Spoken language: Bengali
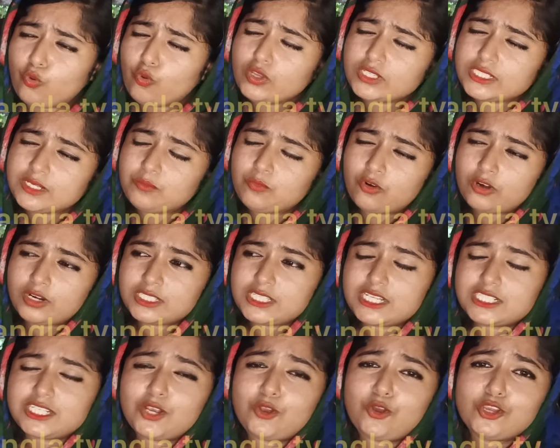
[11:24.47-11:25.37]
ওই যে মনে
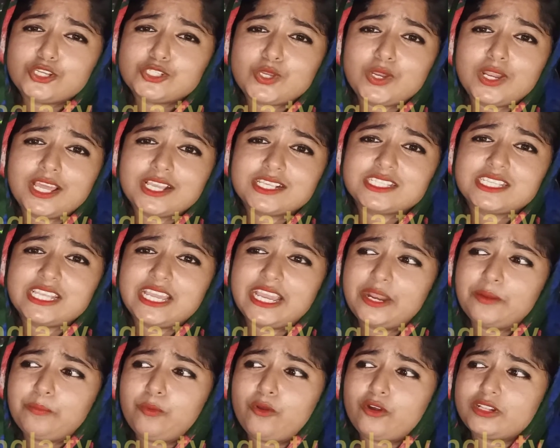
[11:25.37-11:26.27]
যে একটা কষ্ট লাগছে
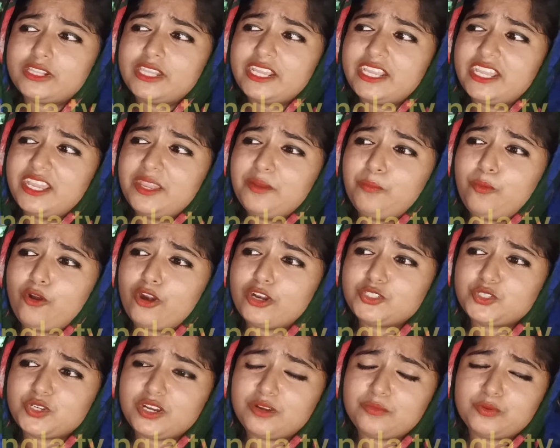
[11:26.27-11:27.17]
এরপর থেকে
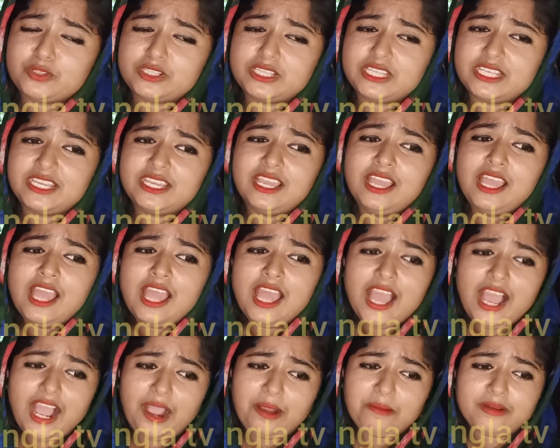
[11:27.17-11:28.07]
পড়াশোনার প্রতি
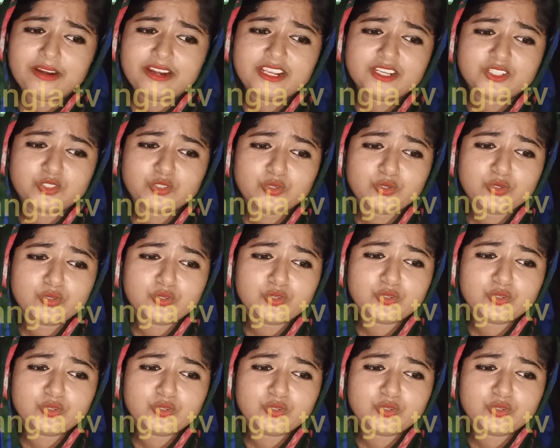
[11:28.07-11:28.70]
আমার একটু